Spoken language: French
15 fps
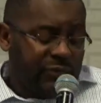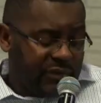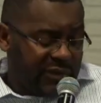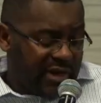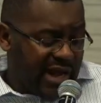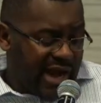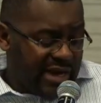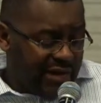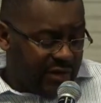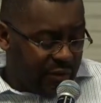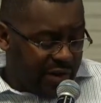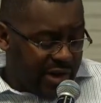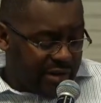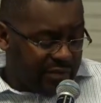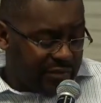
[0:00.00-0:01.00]

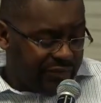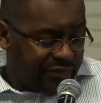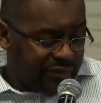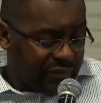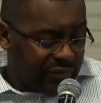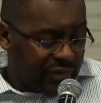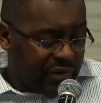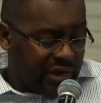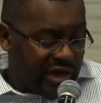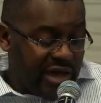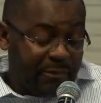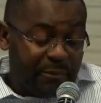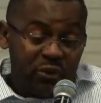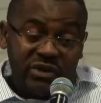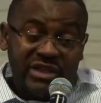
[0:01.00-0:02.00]
Alléluia. Et
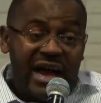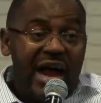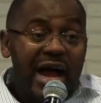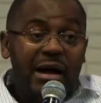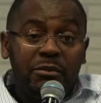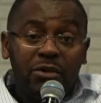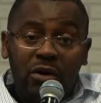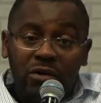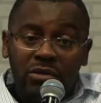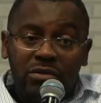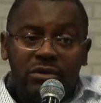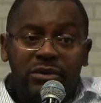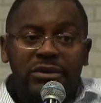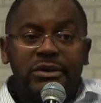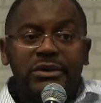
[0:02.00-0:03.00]
plus tard, bon,
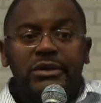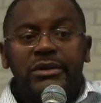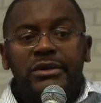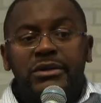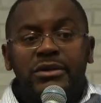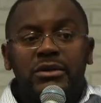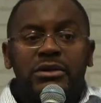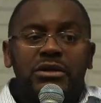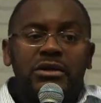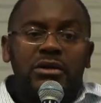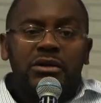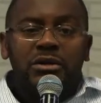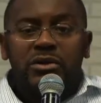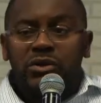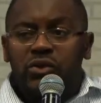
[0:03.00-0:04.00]

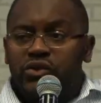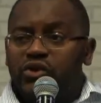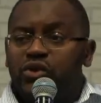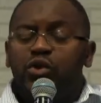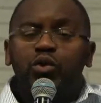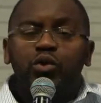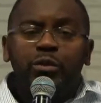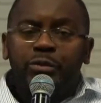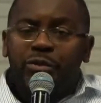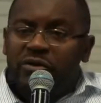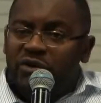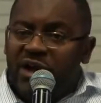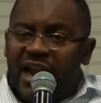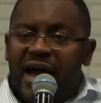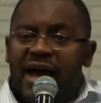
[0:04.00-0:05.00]
euh, ce couple,
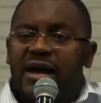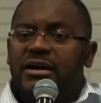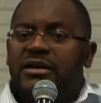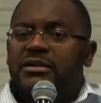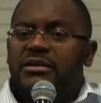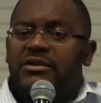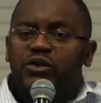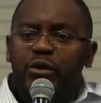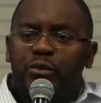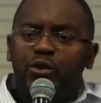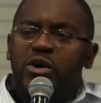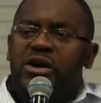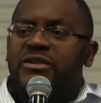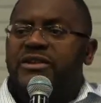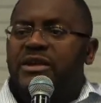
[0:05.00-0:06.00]
voilà, ils ne sont plus
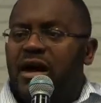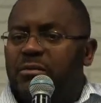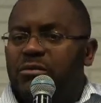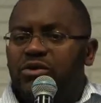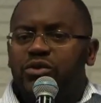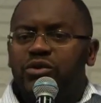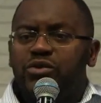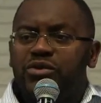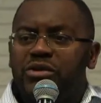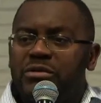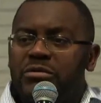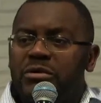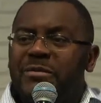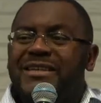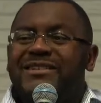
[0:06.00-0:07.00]
ensemble aujourd'hui,
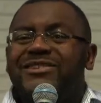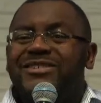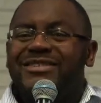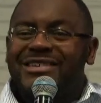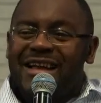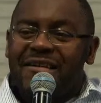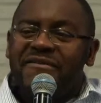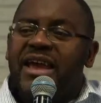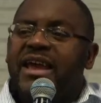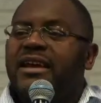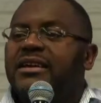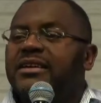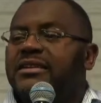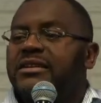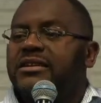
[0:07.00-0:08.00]
mais parce que je savais,
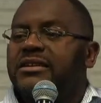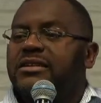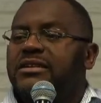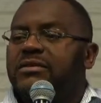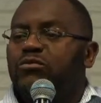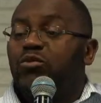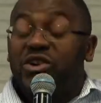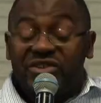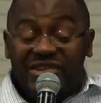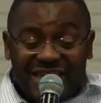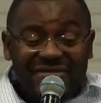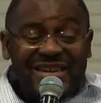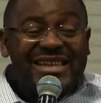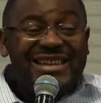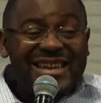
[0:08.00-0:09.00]
moi je
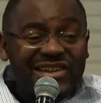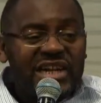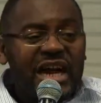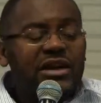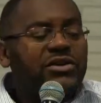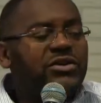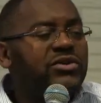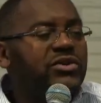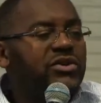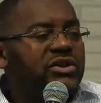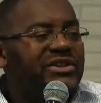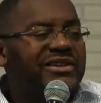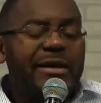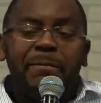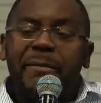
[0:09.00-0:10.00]
savais déjà que
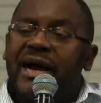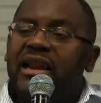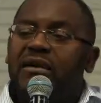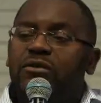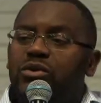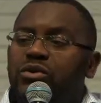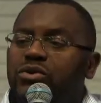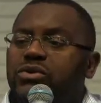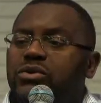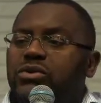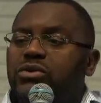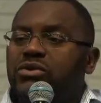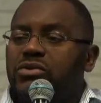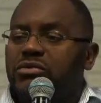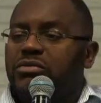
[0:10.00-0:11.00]
ce n'est pas la volonté de
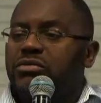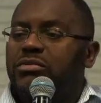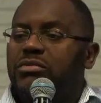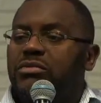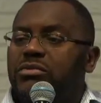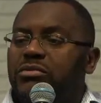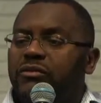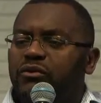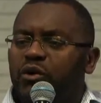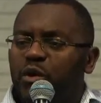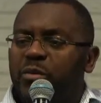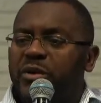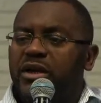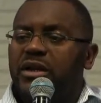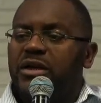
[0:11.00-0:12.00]
Dieu. Vous
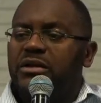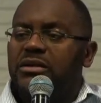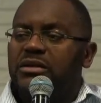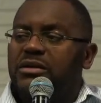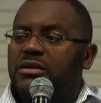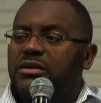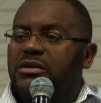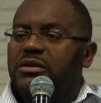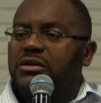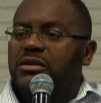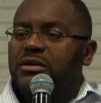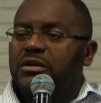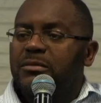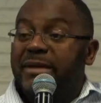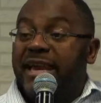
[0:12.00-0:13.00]
comprenez
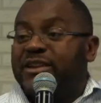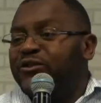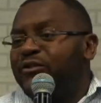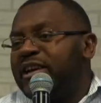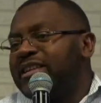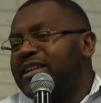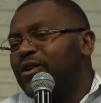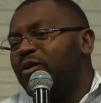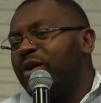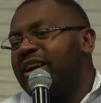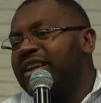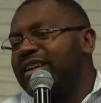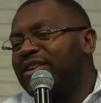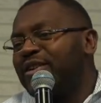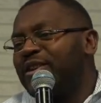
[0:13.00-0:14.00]
Mais tu vas dire quoi à
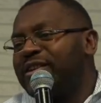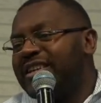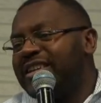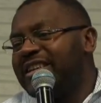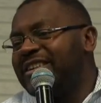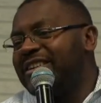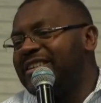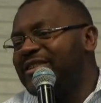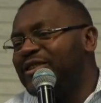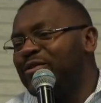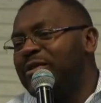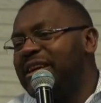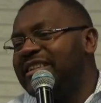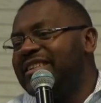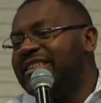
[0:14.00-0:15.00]
quelqu'un qui te dit que Dieu
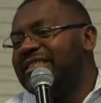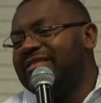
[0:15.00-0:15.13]
m'a dit